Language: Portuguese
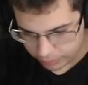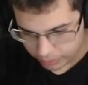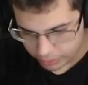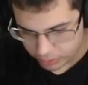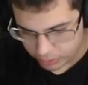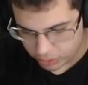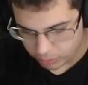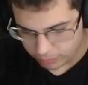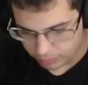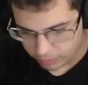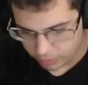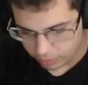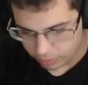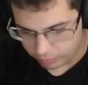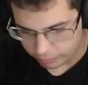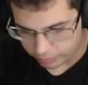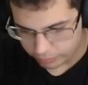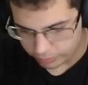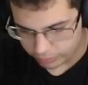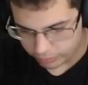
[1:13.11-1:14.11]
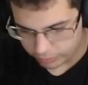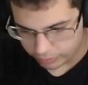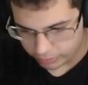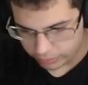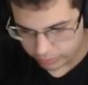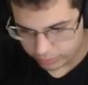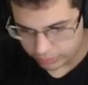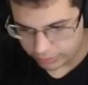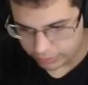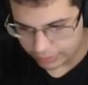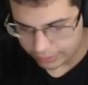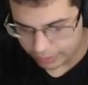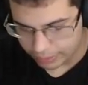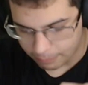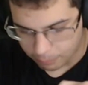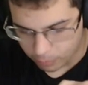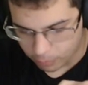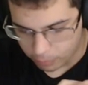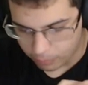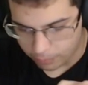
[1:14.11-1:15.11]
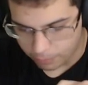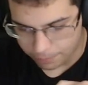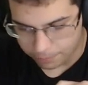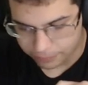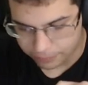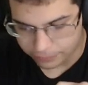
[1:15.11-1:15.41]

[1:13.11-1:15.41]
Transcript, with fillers: E some 9. Tá bom.